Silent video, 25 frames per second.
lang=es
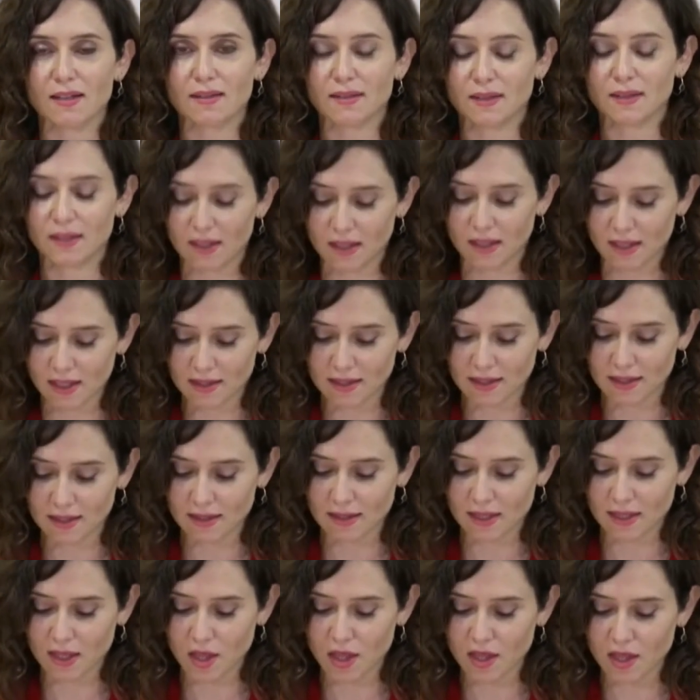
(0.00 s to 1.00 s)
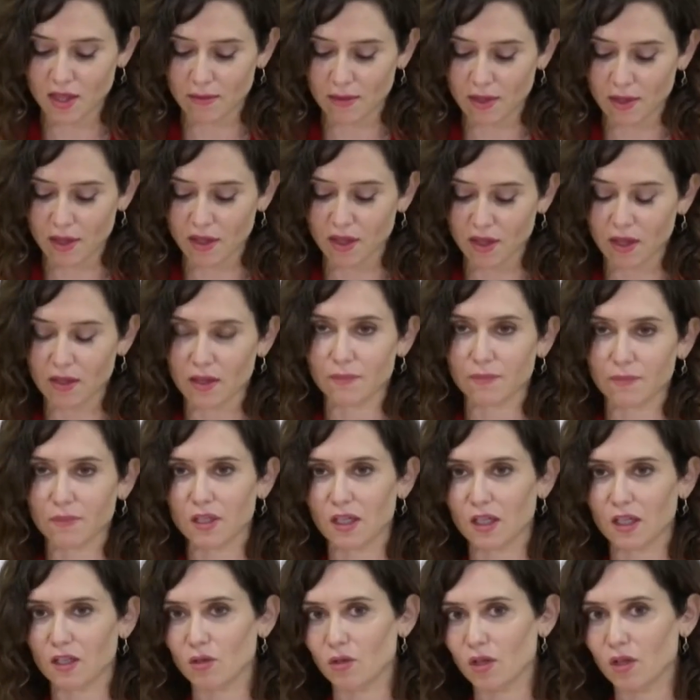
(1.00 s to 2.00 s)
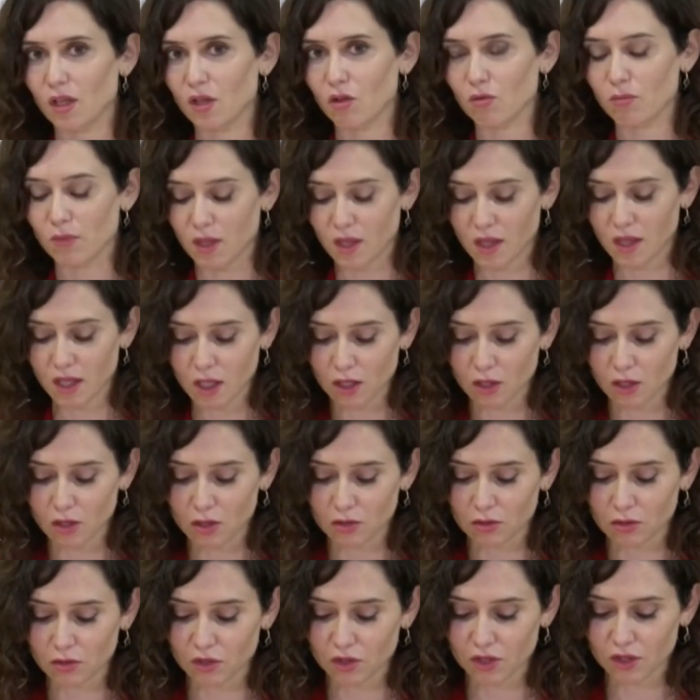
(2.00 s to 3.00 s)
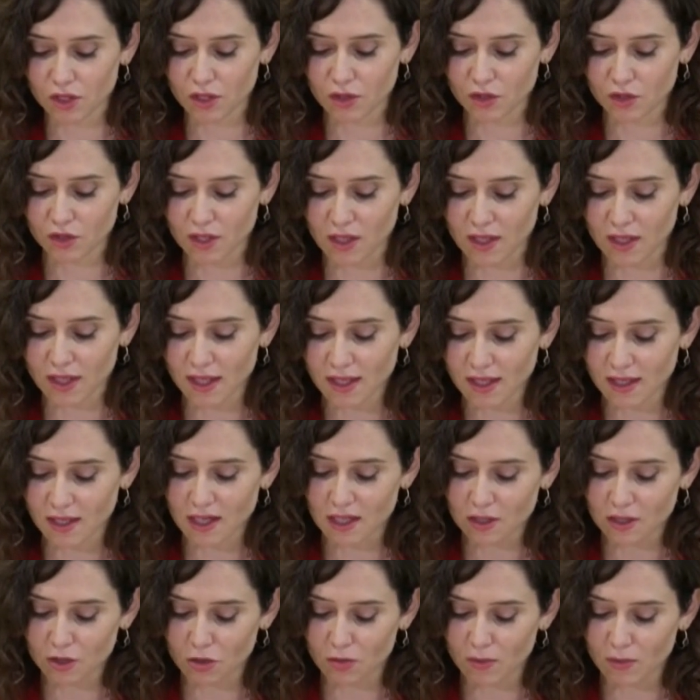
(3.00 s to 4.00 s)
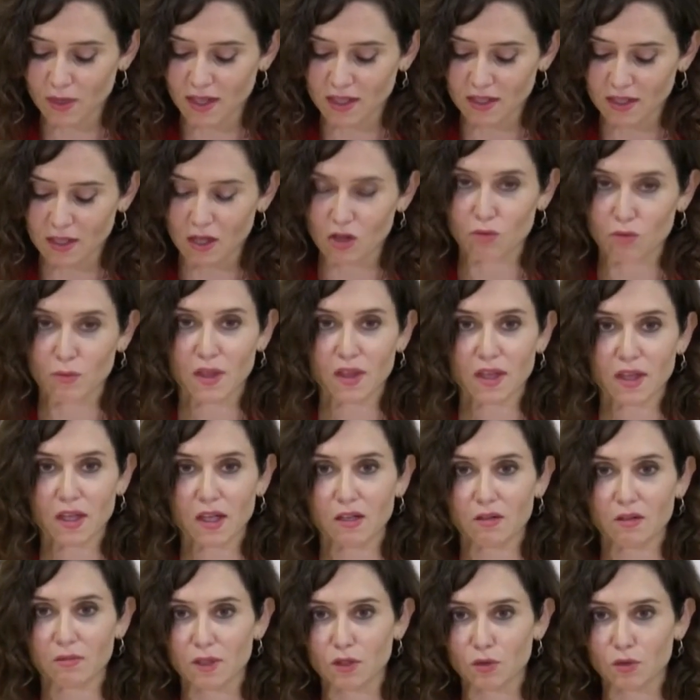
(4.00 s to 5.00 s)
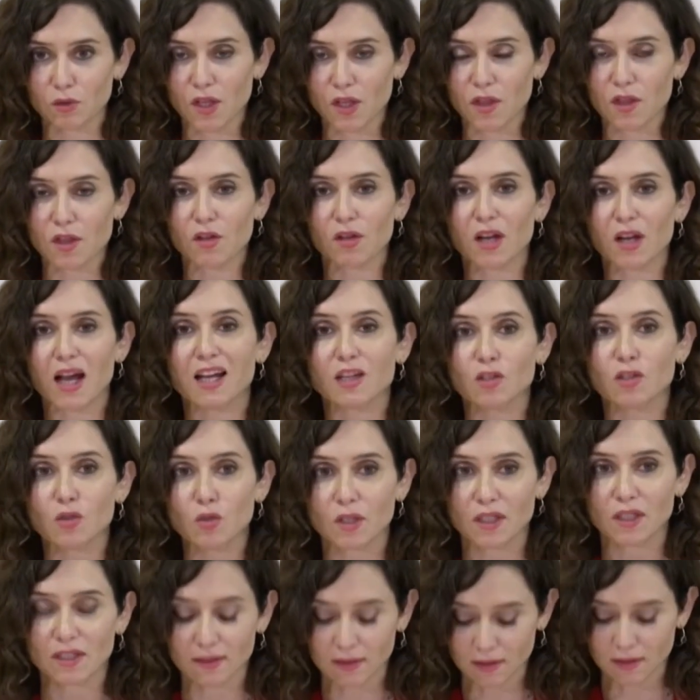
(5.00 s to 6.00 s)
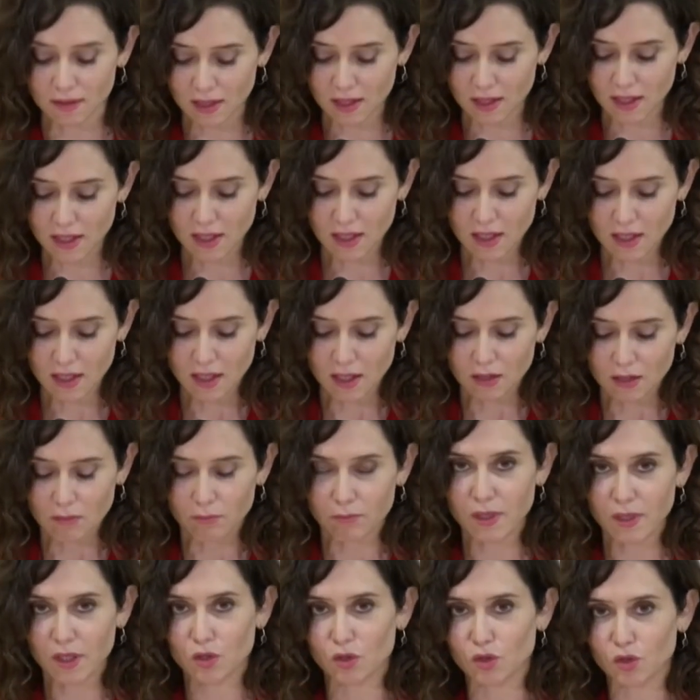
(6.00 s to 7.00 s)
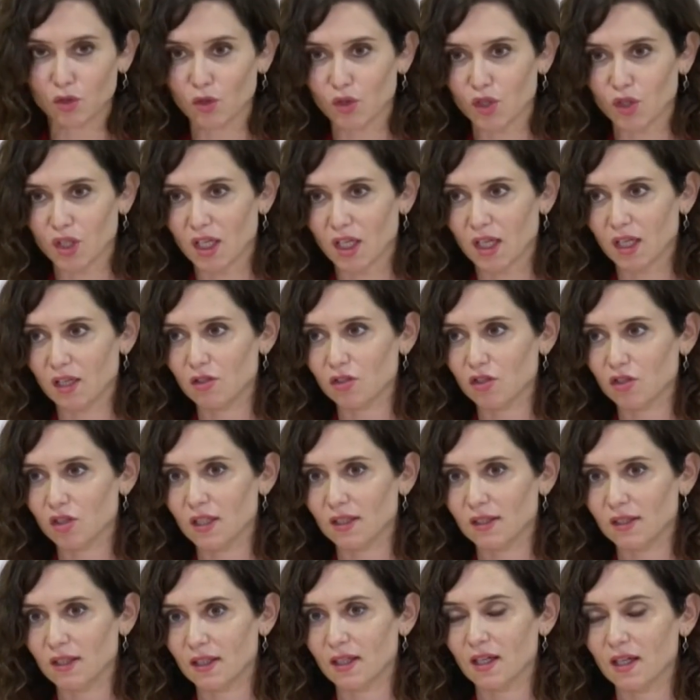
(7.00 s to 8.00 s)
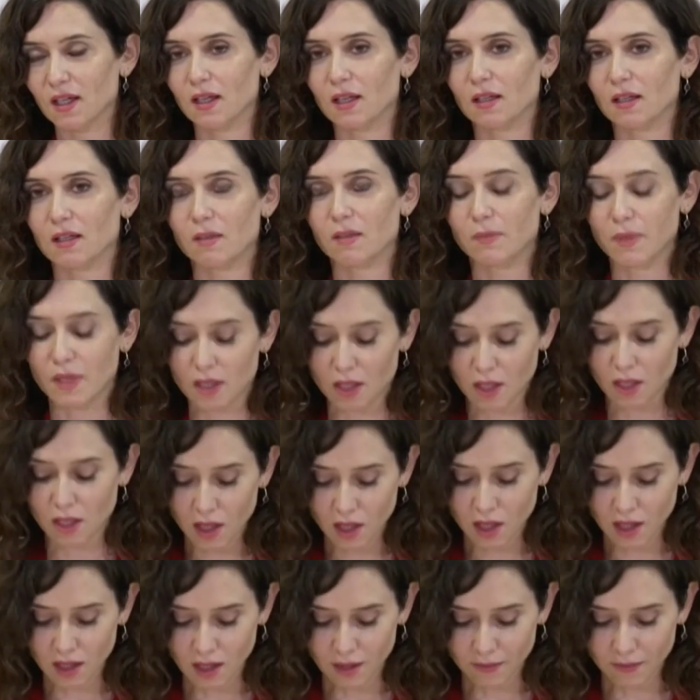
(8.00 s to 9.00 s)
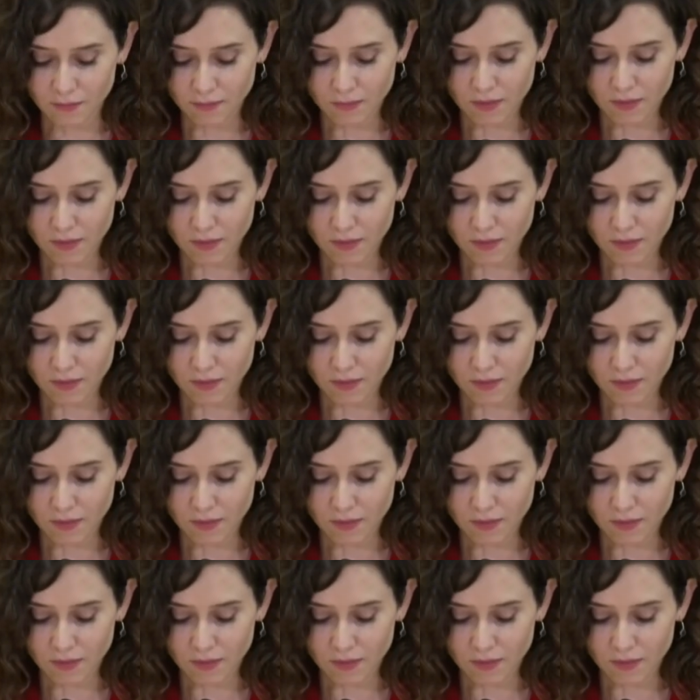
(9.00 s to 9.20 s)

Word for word: teleasistencia avanzada, la ayuda a domicilio, los centros de día, las comidas a domicilio, manutención, ayudas. Pero todos aquellos que tengan gran dependencia